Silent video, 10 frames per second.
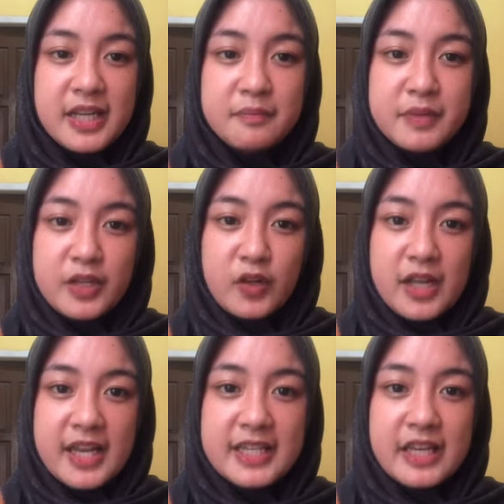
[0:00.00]
dan
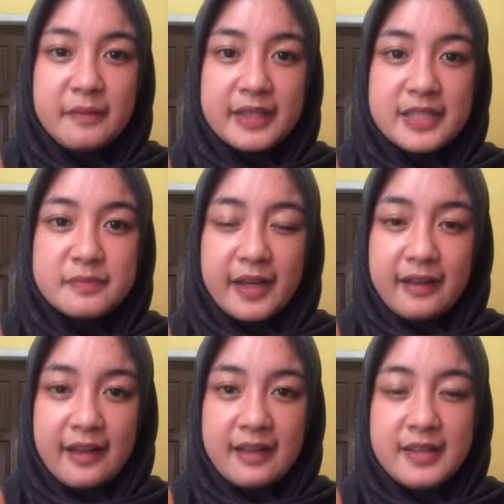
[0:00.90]
pengelolaan diabetes
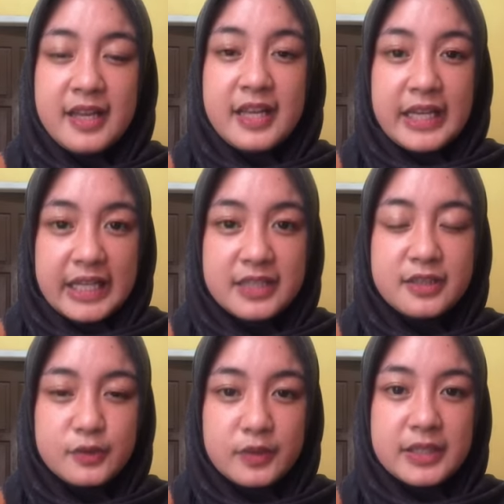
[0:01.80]
mereka dan
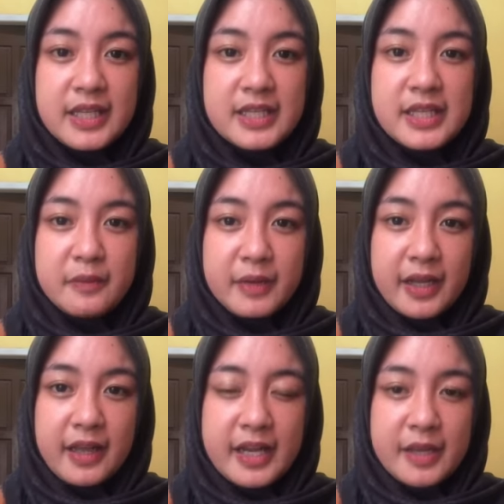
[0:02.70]
kesulitan yang
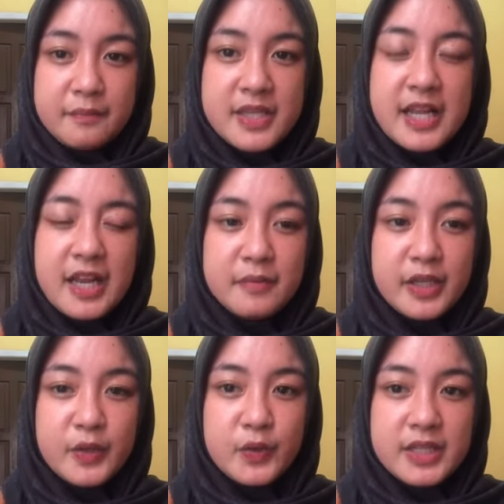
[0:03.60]
mereka hadapi dalam
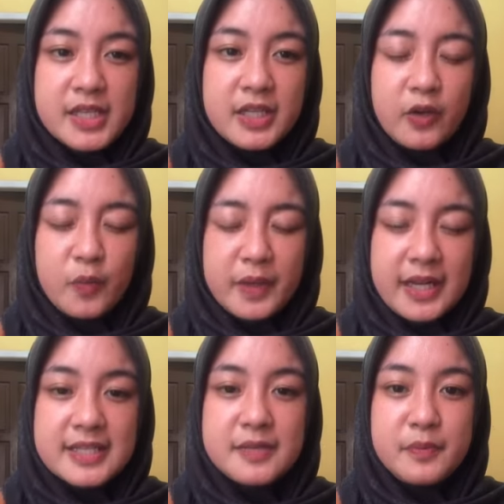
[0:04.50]
mengikuti
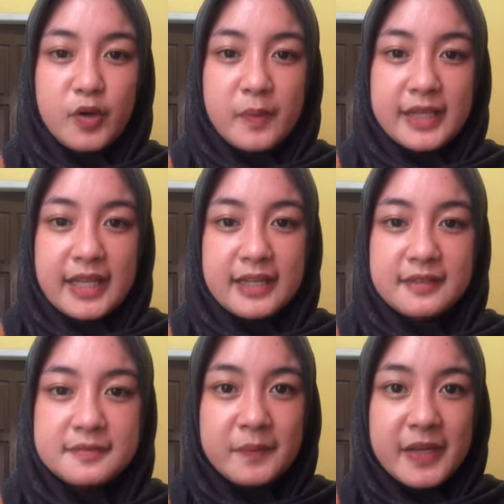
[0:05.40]
rekomendasi pengobatan.
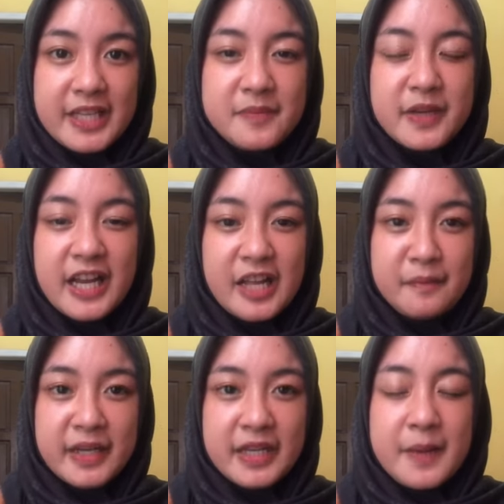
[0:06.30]
Berbagi
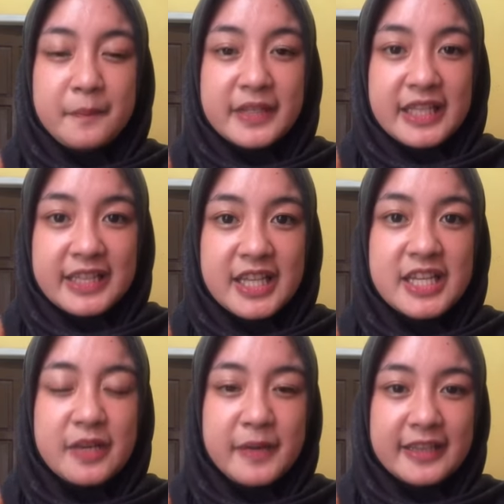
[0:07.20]
pengalaman, penderita
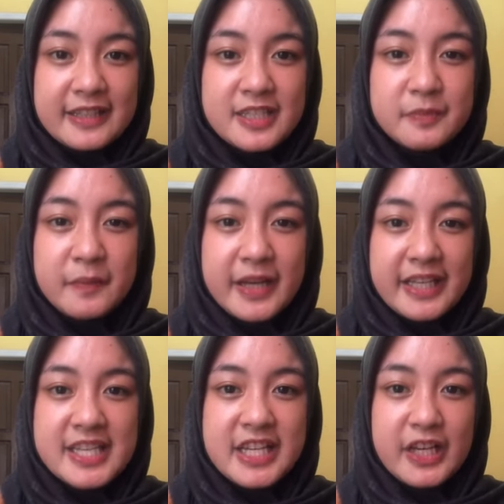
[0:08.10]
diabetes
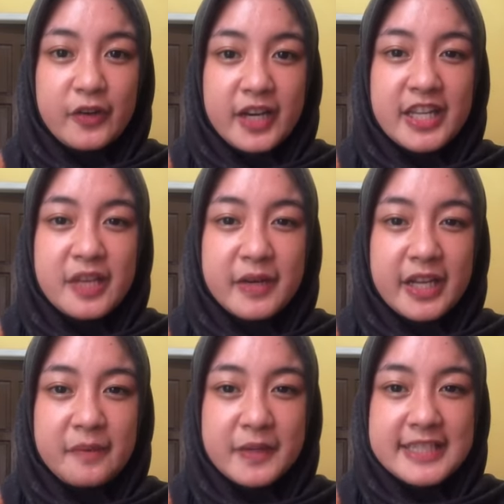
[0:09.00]
berbagi dengan orang yang mereka
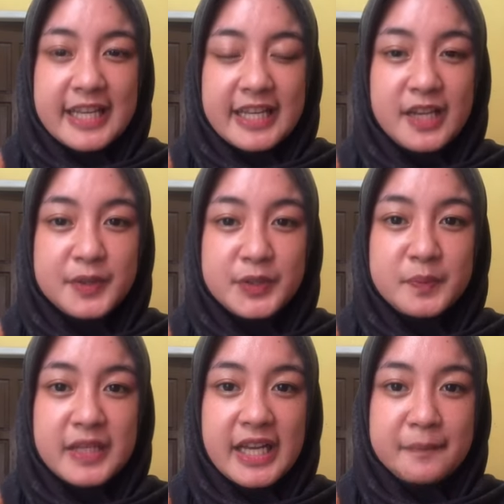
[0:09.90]
percaya untuk
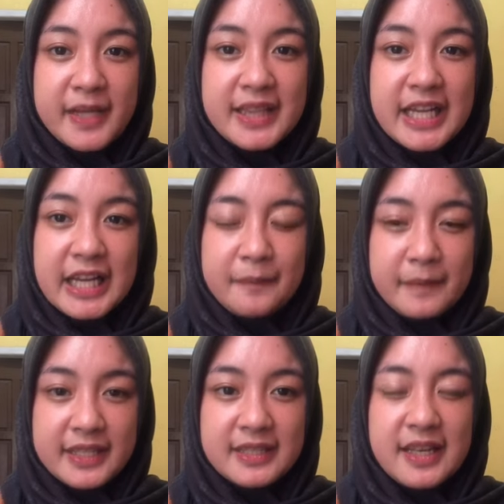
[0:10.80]
mendapat
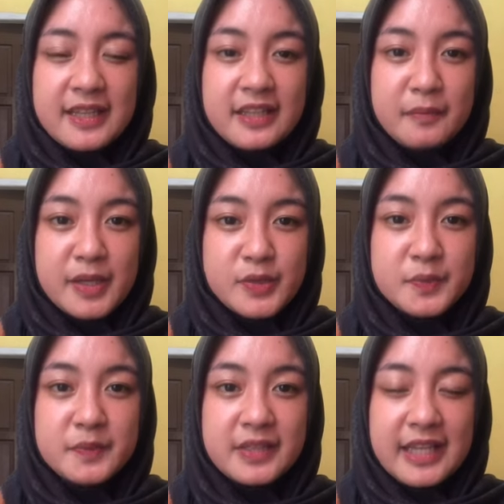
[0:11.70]
tanggapan termasuk
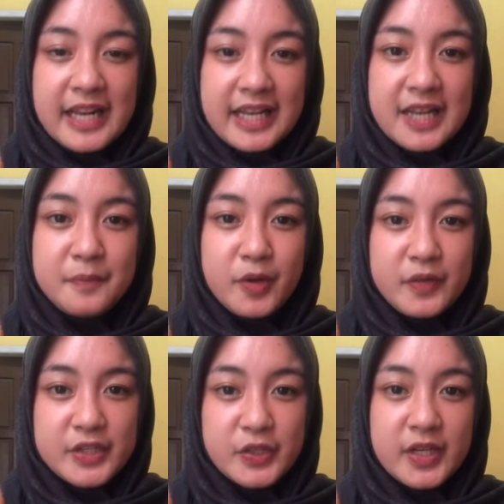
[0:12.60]
tenaga
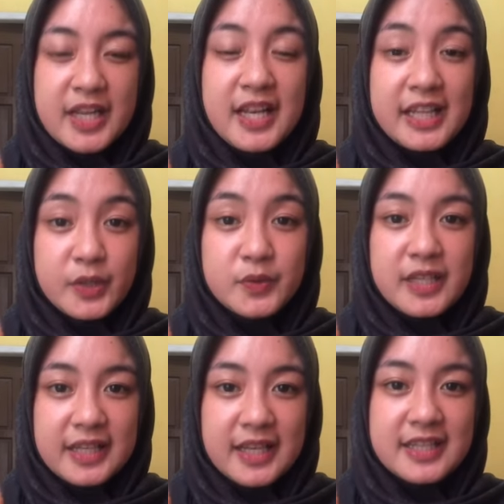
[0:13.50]
profesional atau
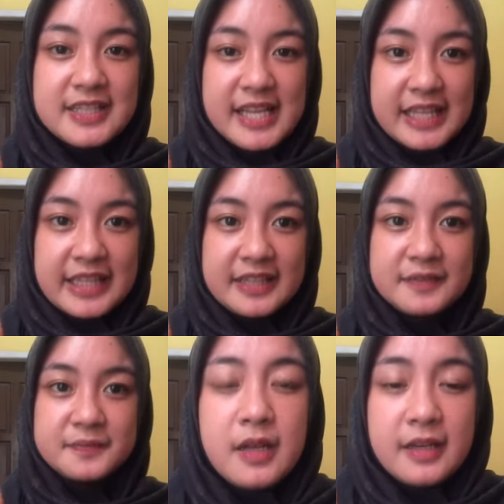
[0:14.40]
tenaga kesehatan.
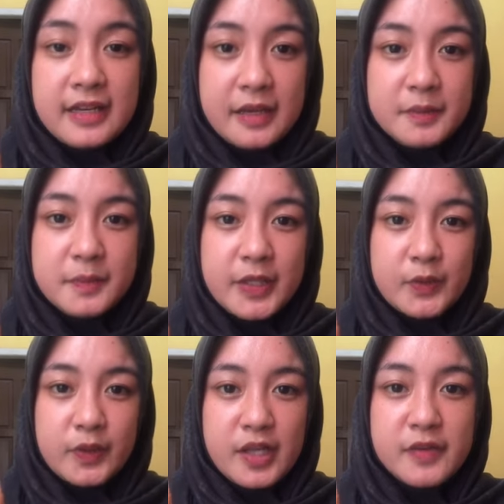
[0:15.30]
Nah,
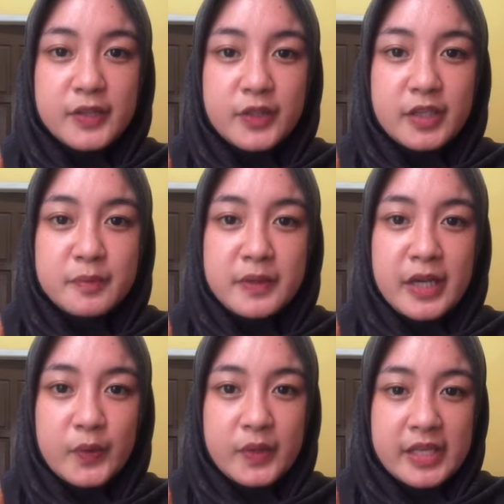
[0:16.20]
begitulah faktor yang
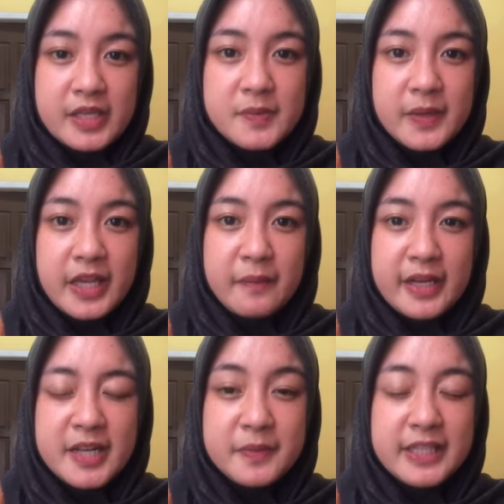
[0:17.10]
mempengaruhi
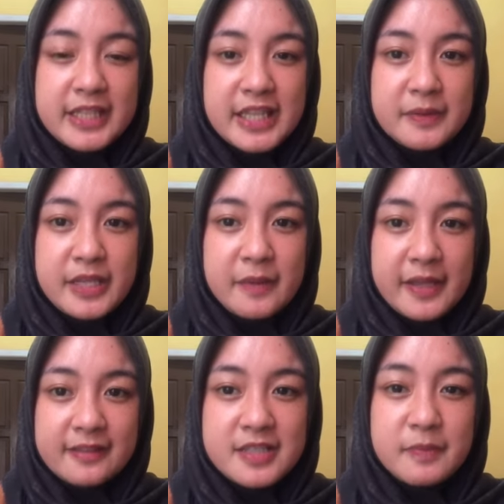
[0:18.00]
bagaimana penderita
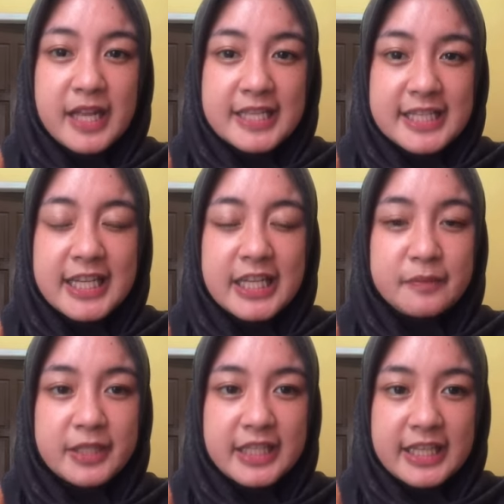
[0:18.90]
diabetes belajar dan
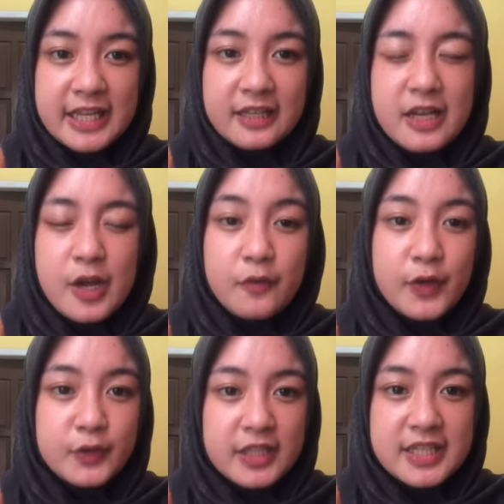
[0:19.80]
bertindak.
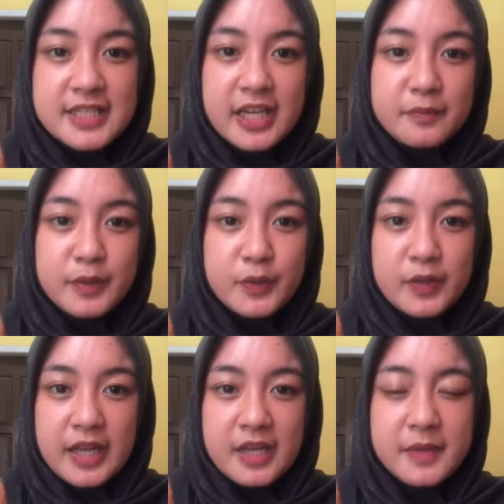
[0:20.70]
Faktor ini sangat
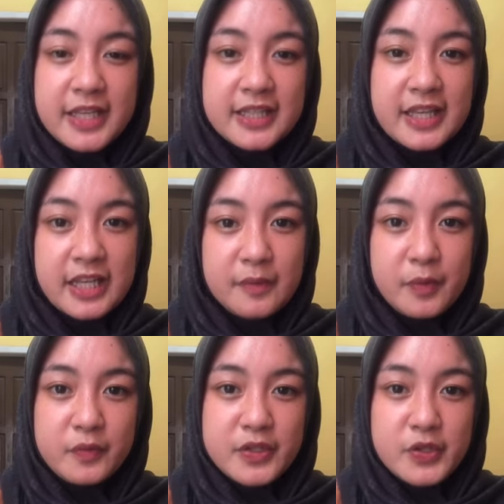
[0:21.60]
berguna bagi tenaga
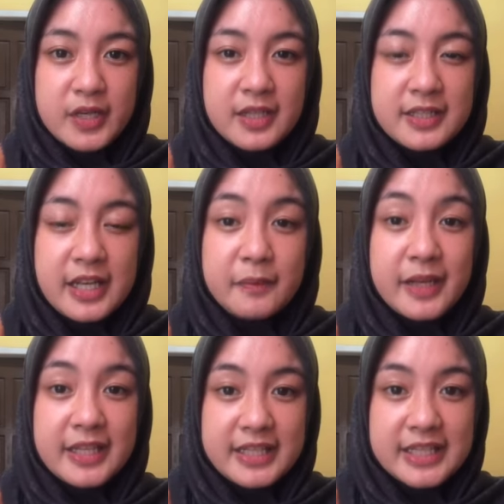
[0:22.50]
profesional dalam hal
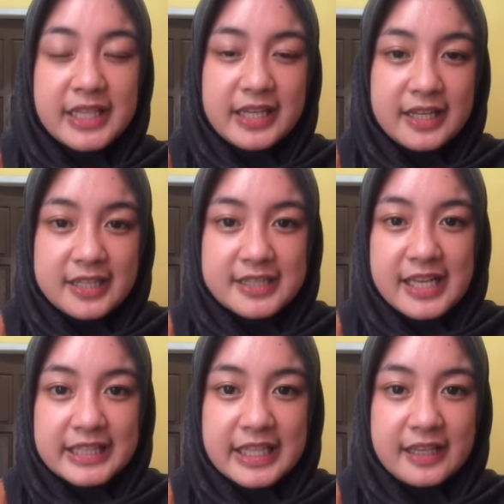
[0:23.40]
ini tenaga
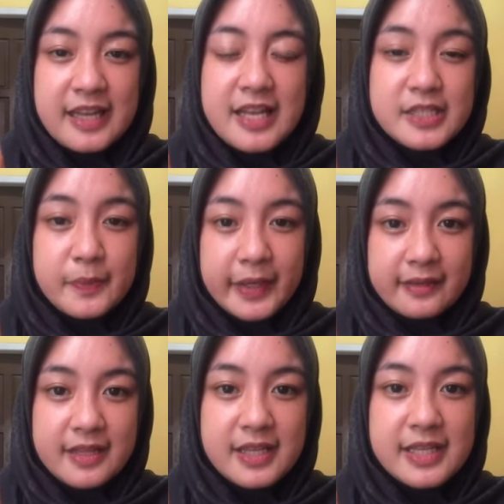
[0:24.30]
kesehatan
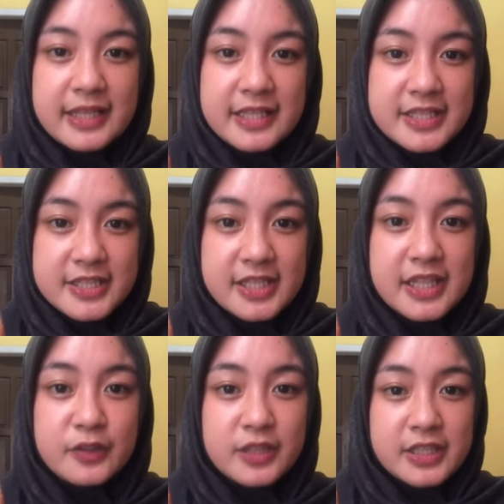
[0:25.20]
seperti dietitian dan
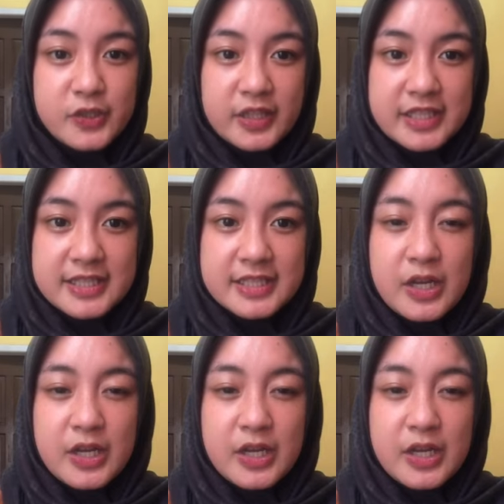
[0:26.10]
nutrisionis